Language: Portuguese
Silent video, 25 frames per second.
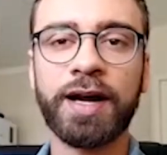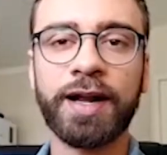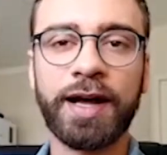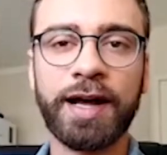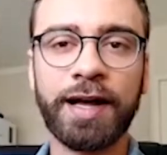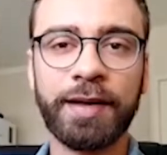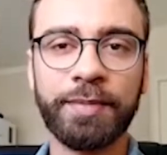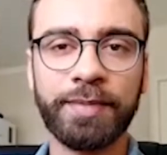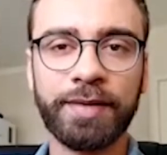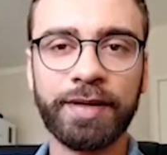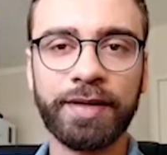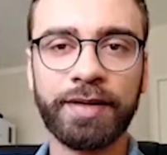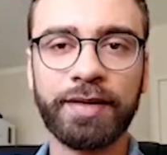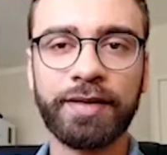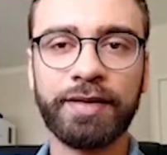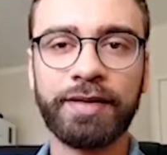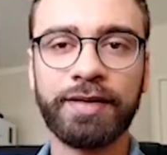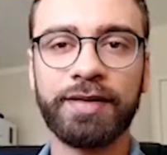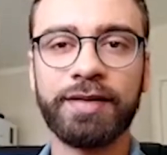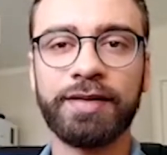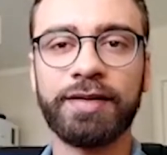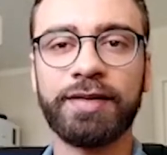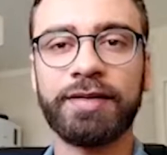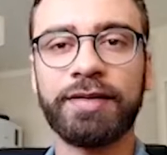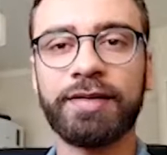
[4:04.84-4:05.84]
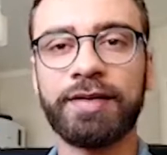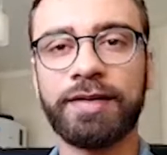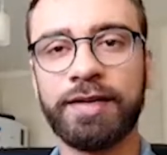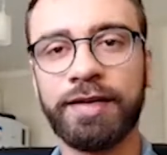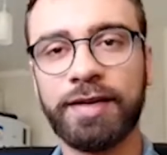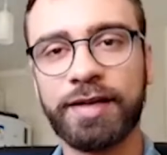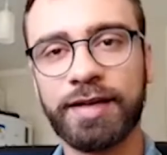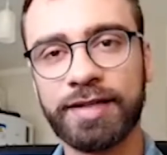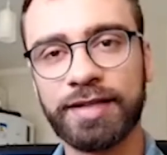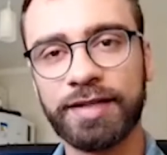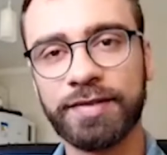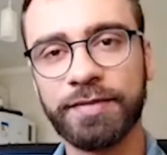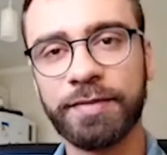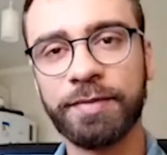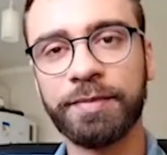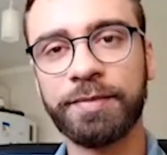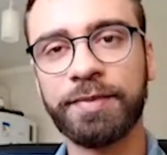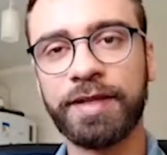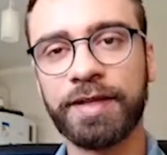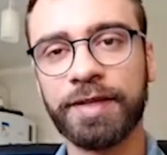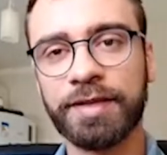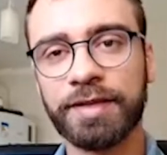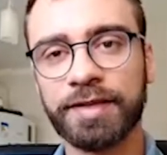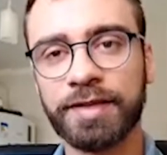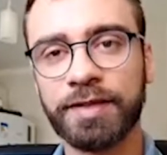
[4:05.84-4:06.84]
Arábia e esse filme
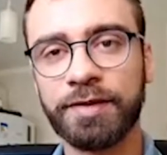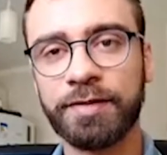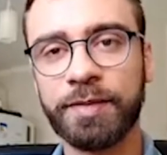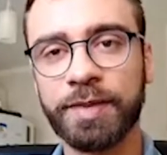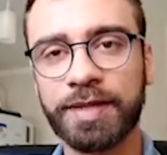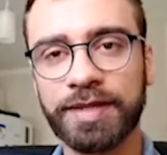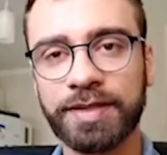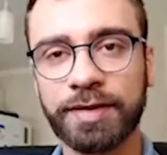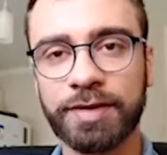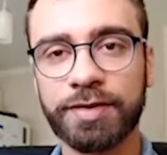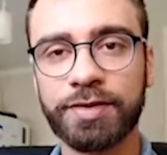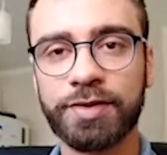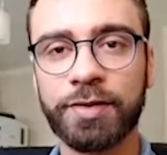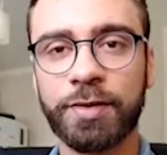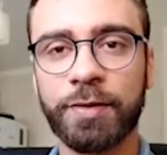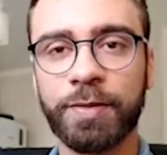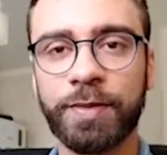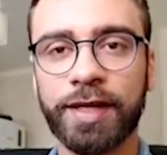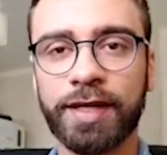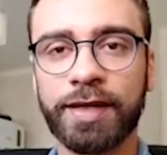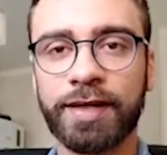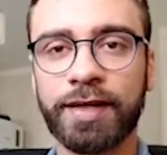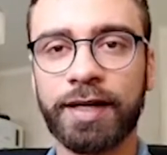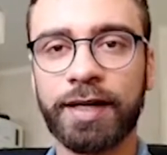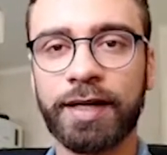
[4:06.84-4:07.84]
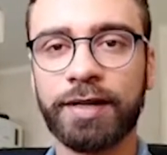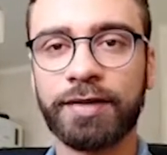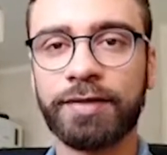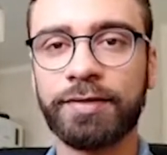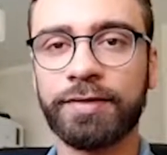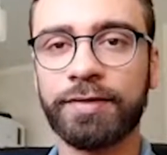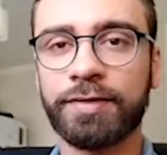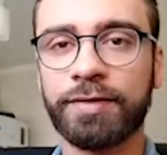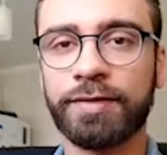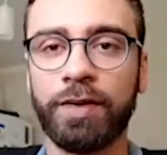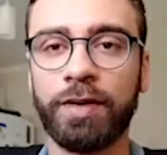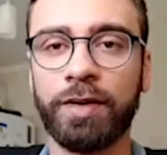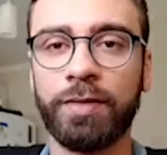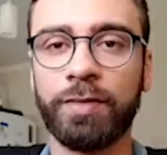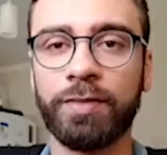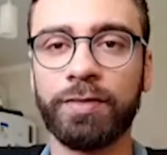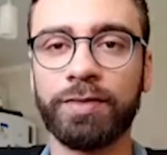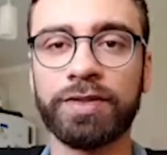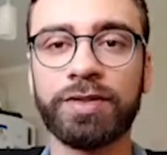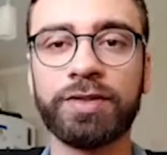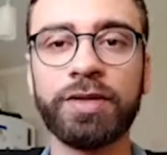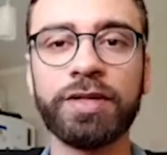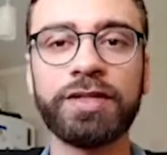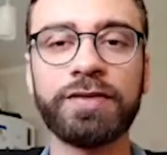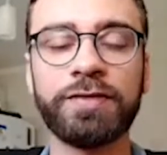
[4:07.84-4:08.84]
tem sido bastante comentado.
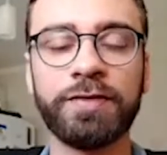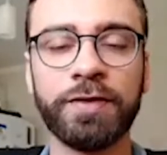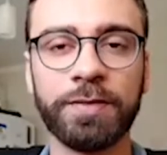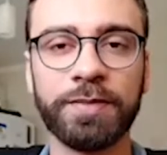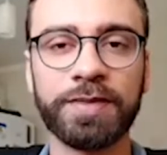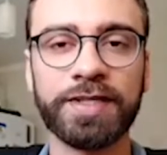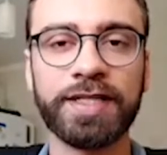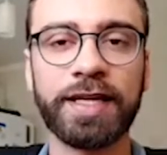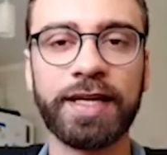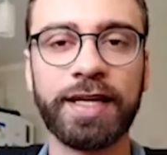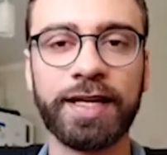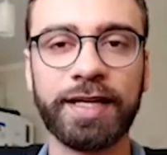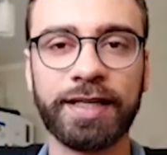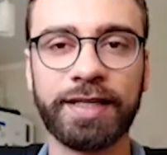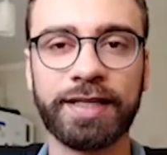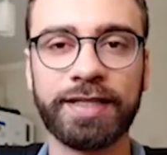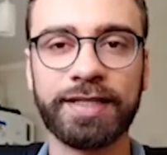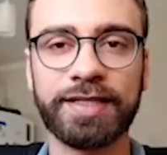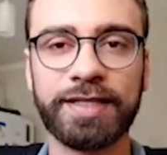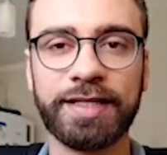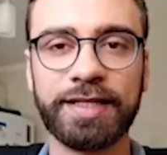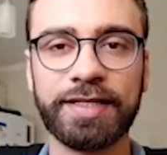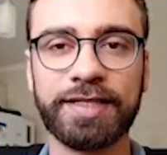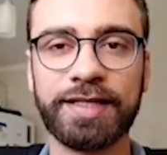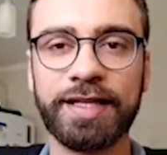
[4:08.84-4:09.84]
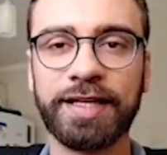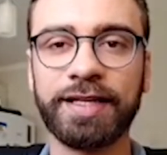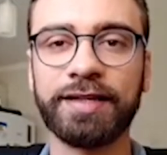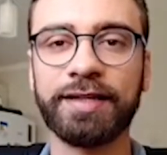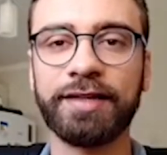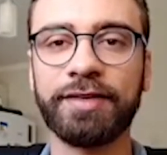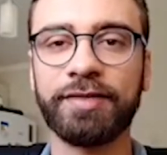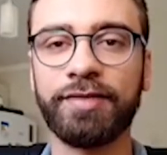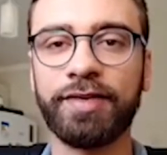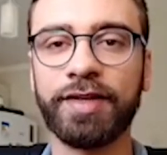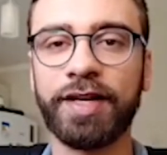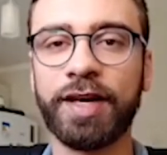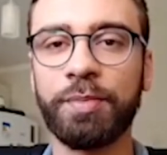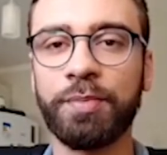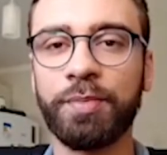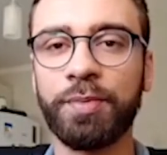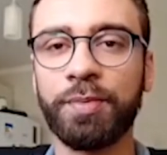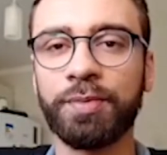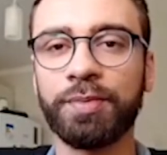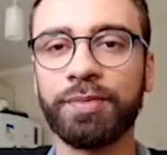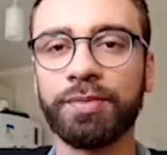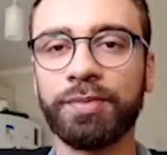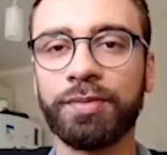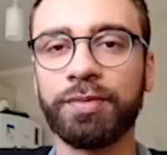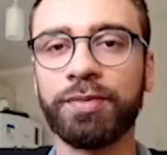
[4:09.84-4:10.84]
Os dois filmes da década de 60,
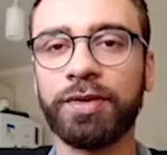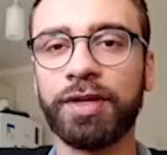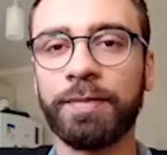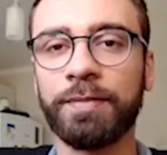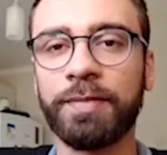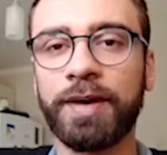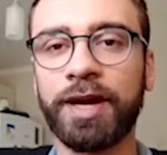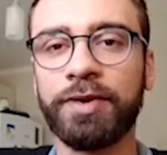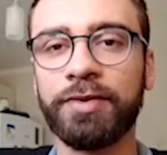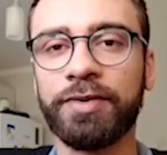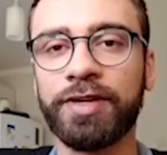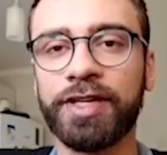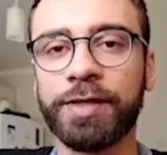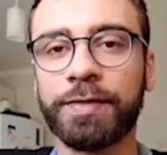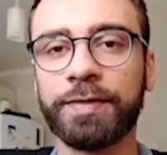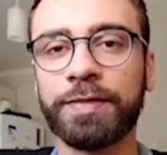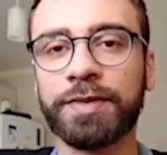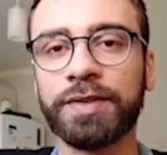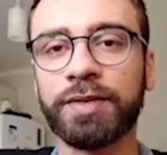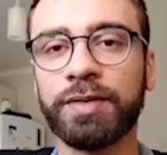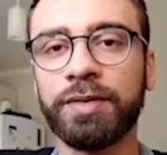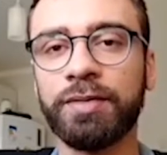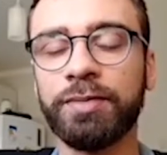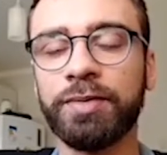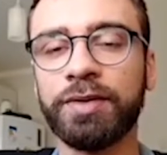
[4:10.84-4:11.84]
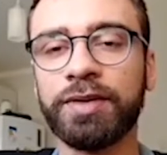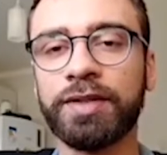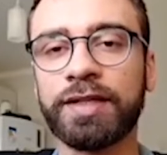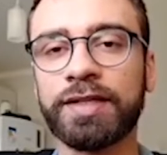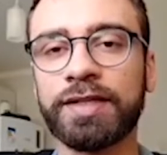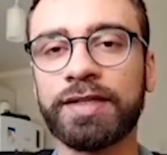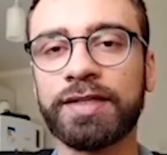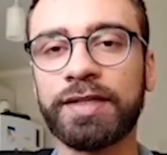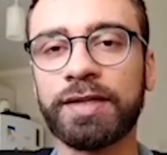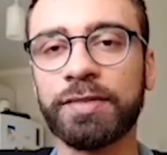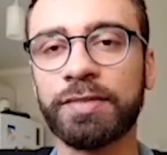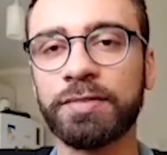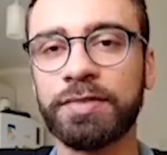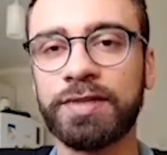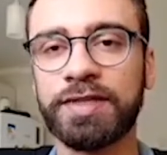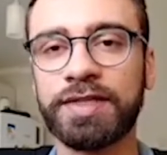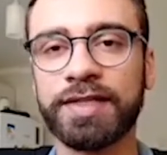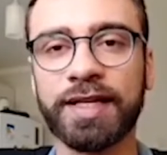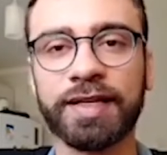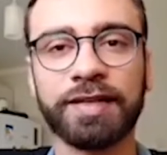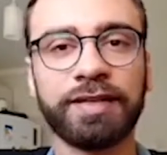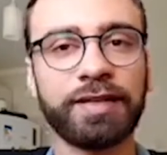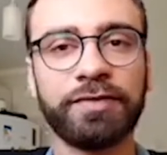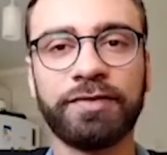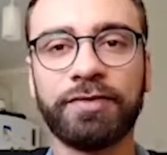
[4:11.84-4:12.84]
Viramundo e Maioria Absoluta, são de
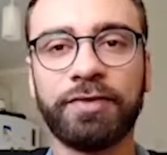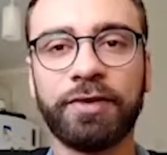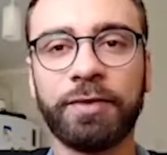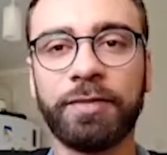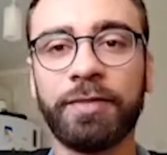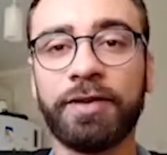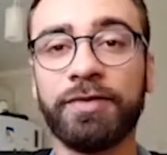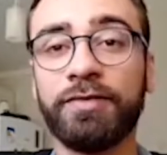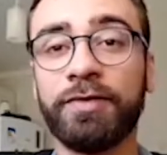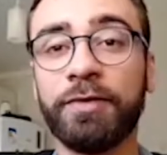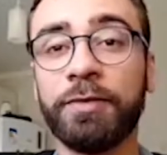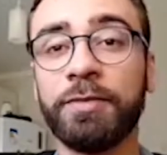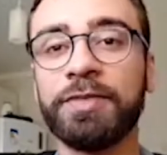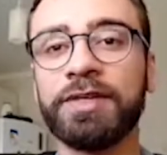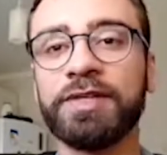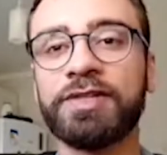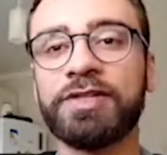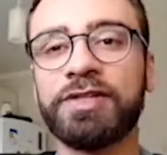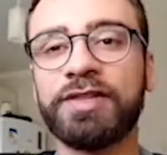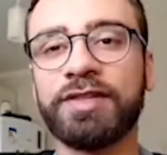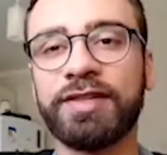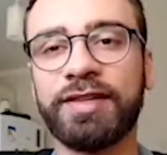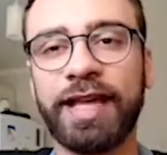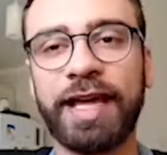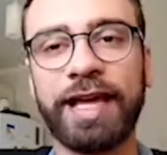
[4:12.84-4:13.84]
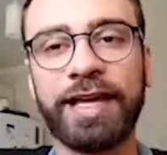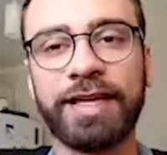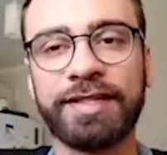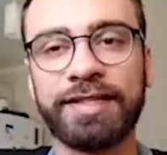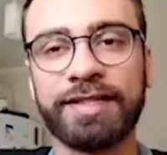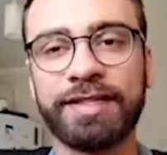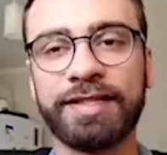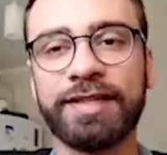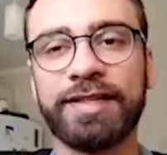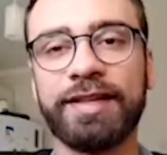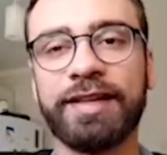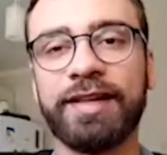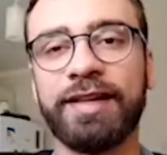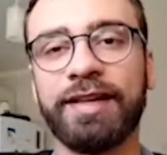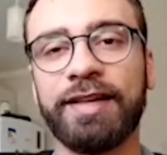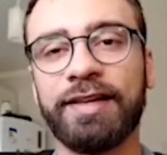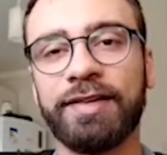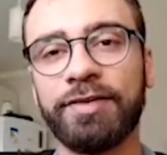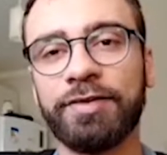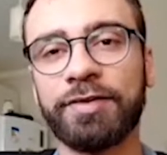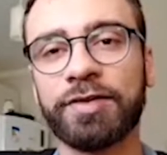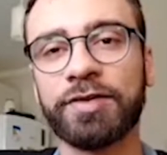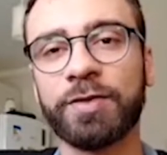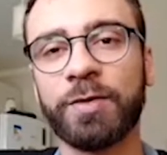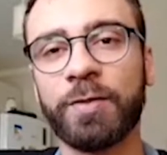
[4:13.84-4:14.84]
certa forma filmes de tese,
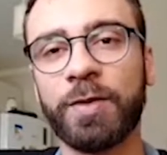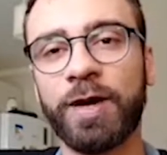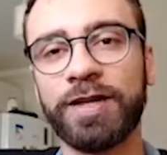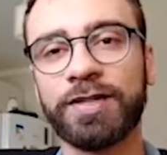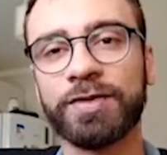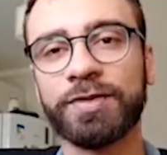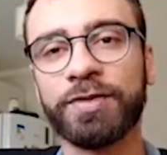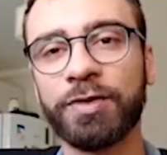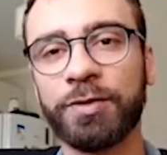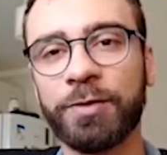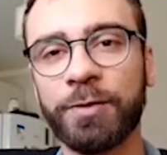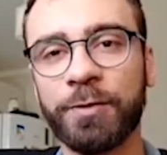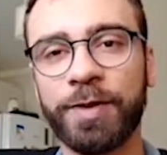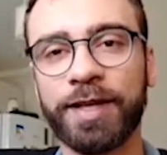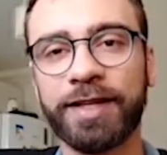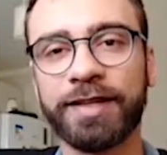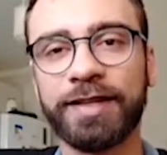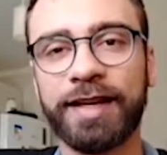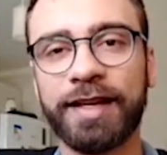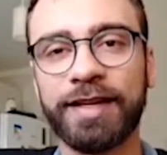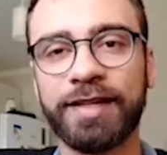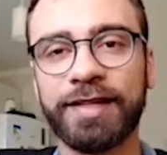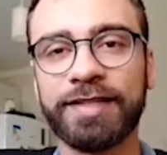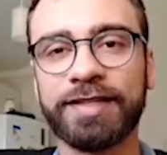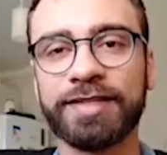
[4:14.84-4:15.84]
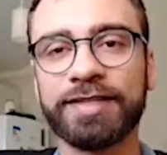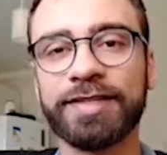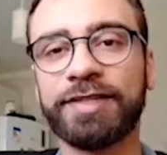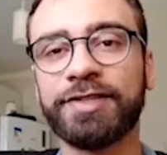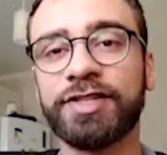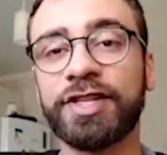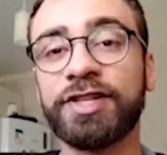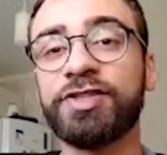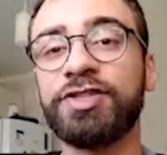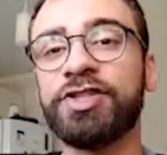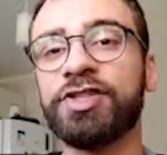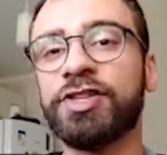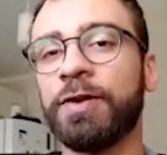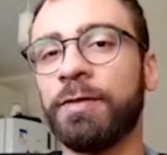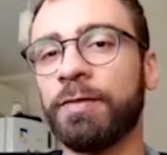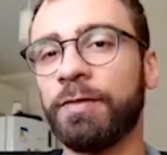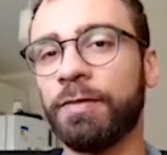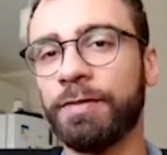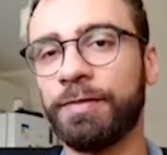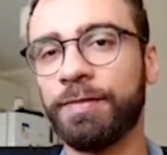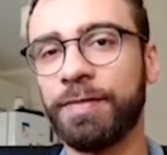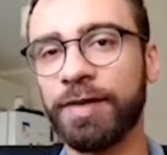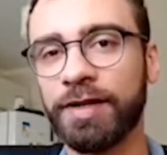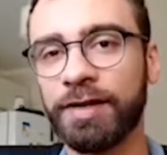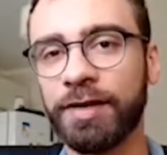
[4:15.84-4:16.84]
nos quais o documentarista já tinha
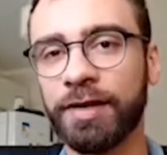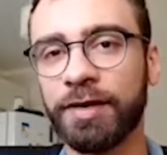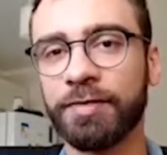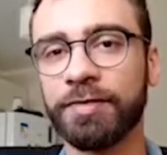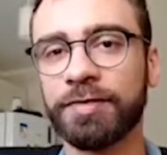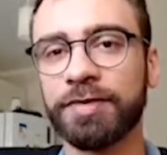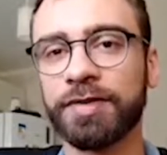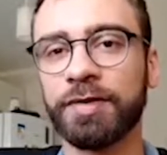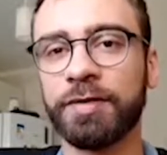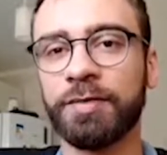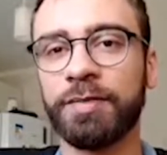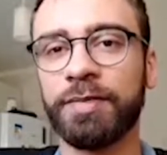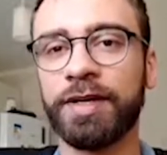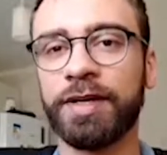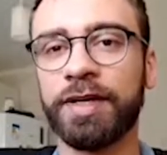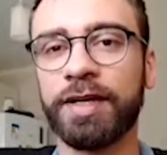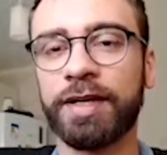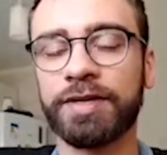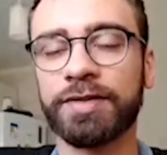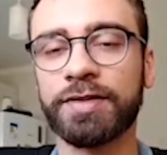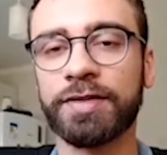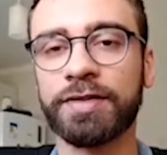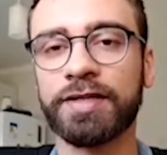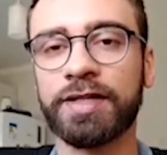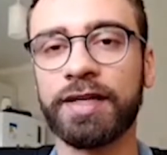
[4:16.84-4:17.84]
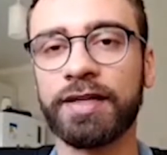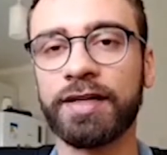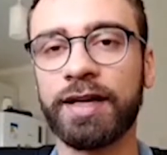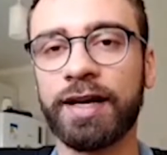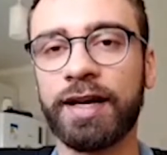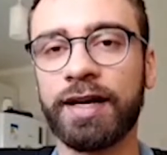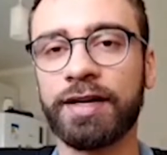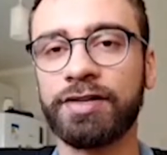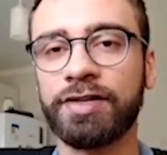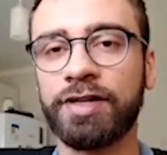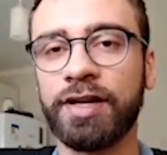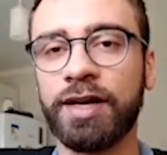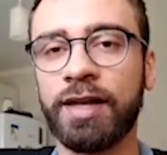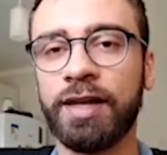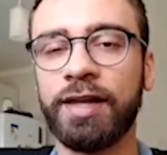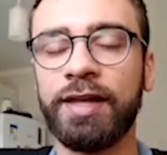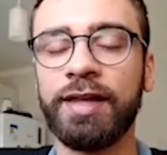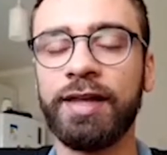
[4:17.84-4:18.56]
uma opinião sobre a sociedade